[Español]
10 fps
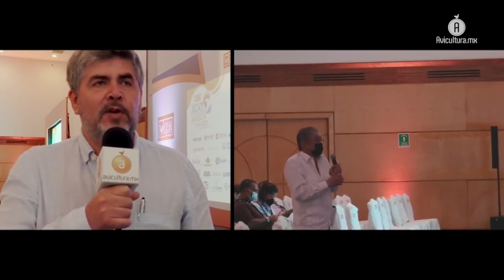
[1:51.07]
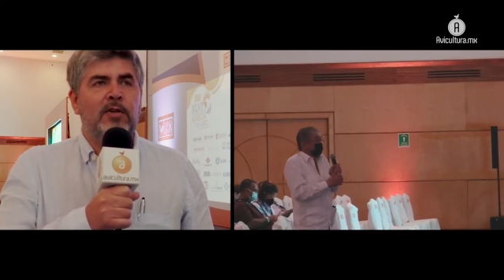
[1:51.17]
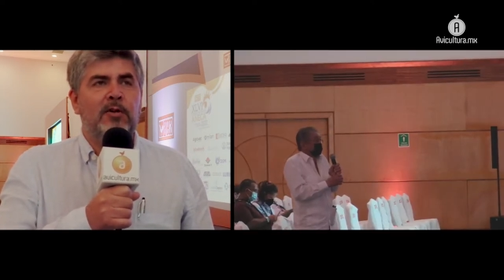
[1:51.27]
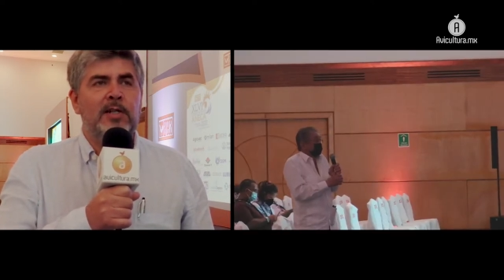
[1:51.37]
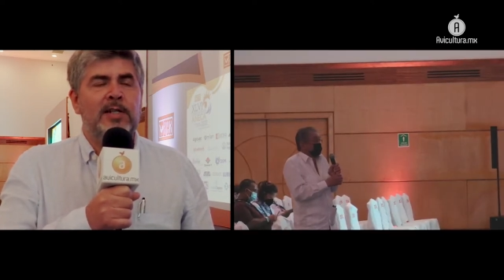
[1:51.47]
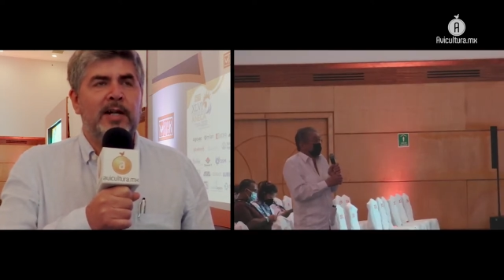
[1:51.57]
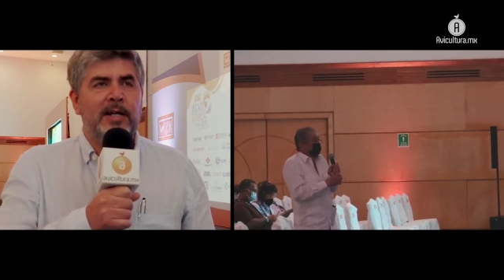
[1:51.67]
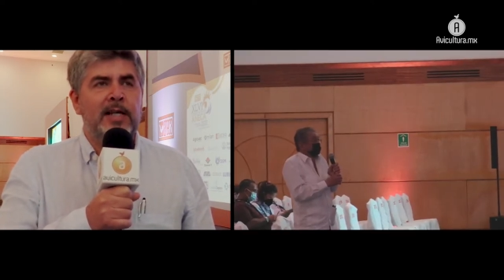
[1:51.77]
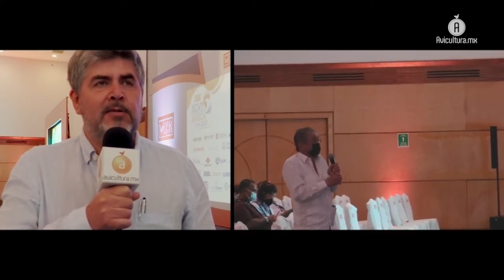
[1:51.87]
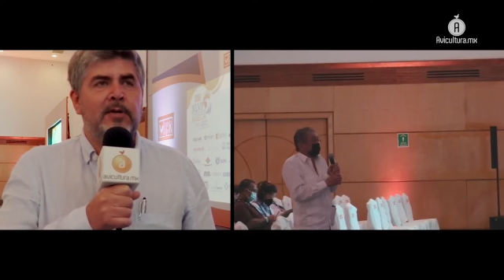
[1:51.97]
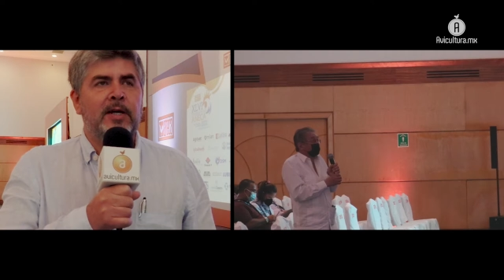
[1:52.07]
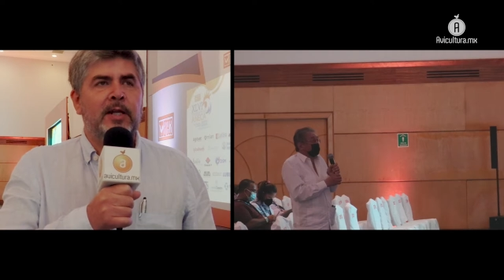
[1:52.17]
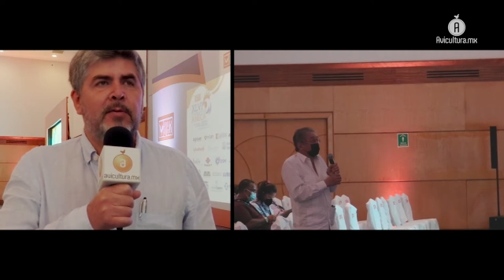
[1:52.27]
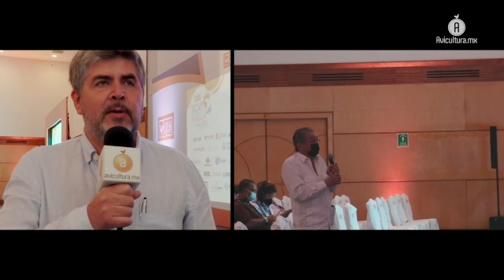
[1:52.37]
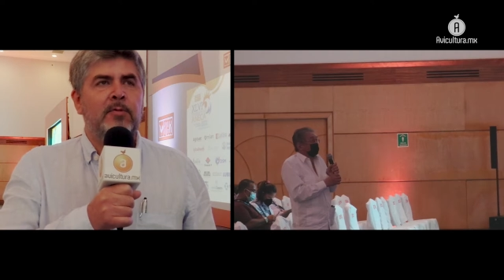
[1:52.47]
factores de riesgo que
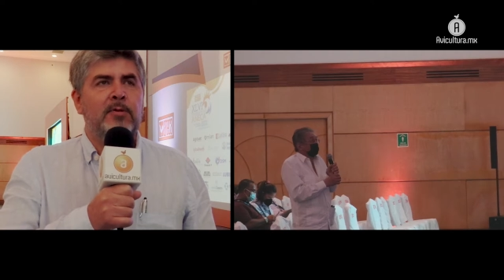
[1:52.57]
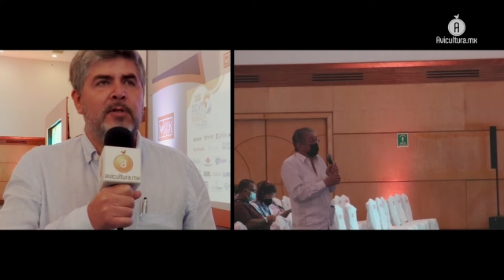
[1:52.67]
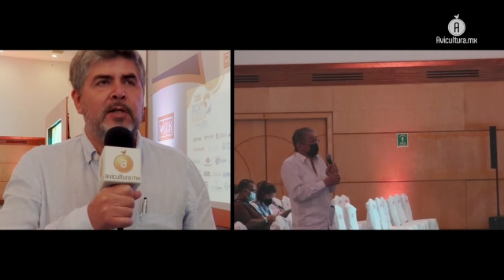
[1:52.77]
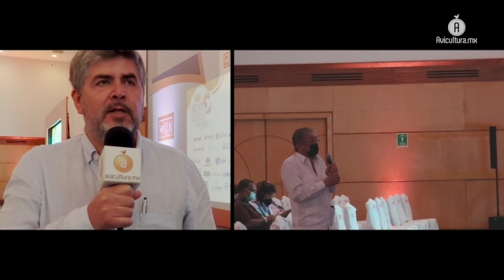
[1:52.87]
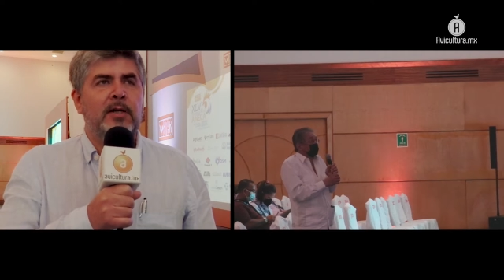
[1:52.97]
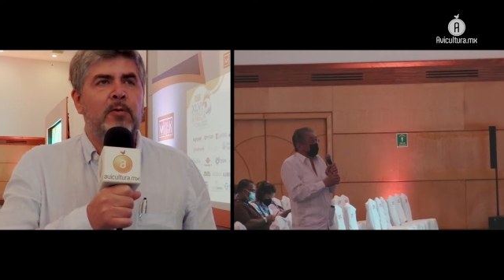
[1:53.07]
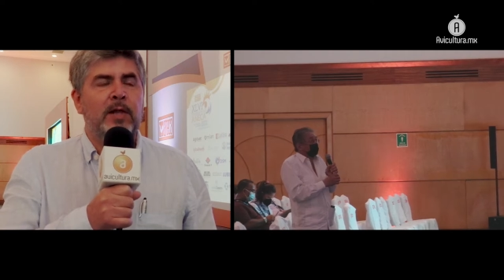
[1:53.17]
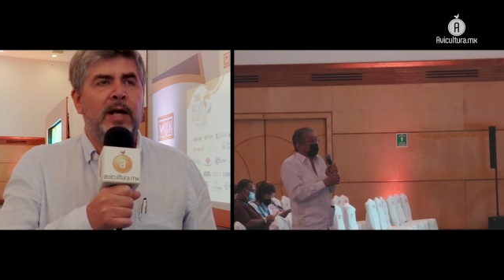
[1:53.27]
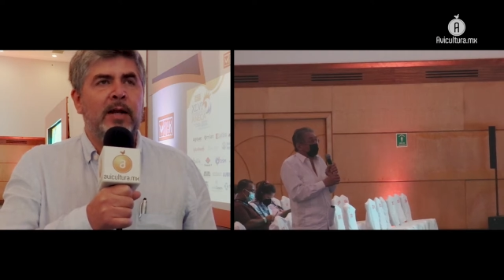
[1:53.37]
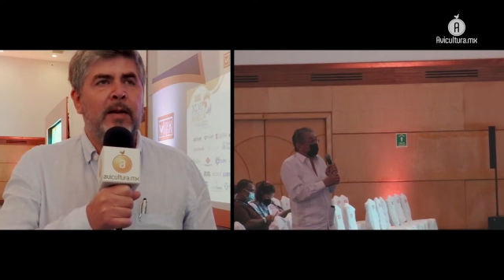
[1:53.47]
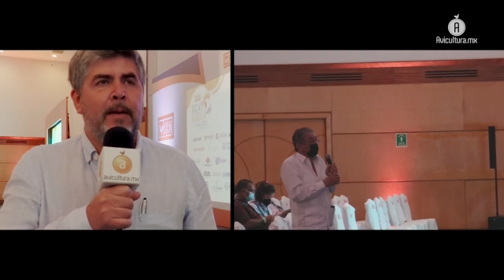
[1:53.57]
debemos de cuidar